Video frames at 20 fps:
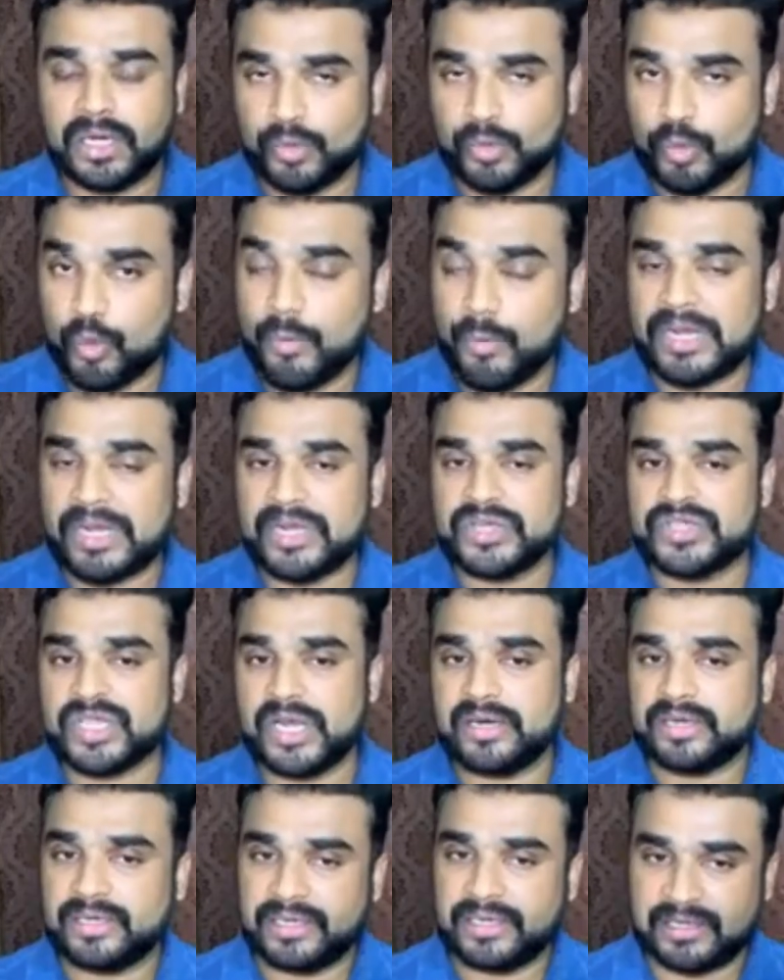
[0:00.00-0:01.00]
உமன் அண்ட்
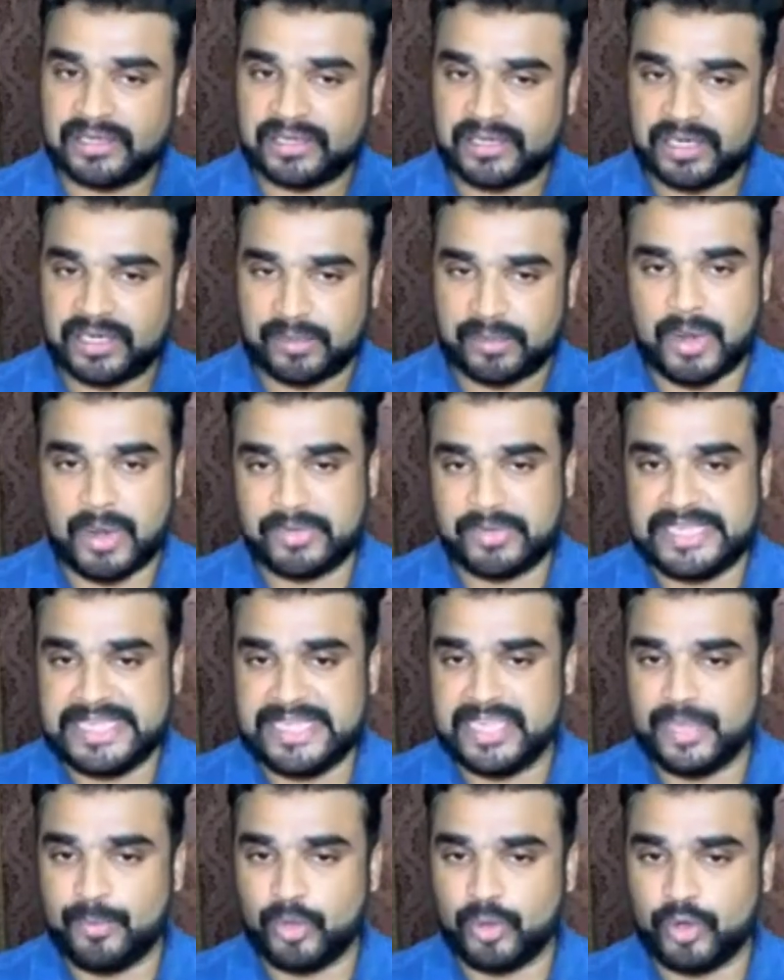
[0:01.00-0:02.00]
சைல்டு ரிலேட்டட் க்ரைமுக்கு
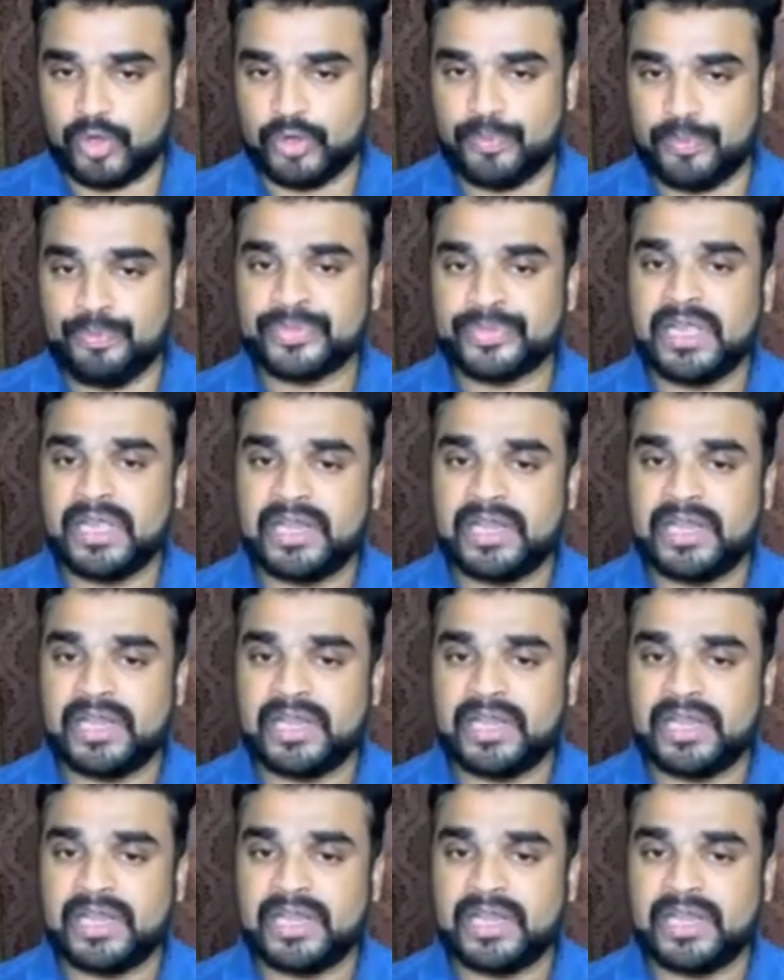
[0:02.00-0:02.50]
நீங்கள் இங்கே போகணும்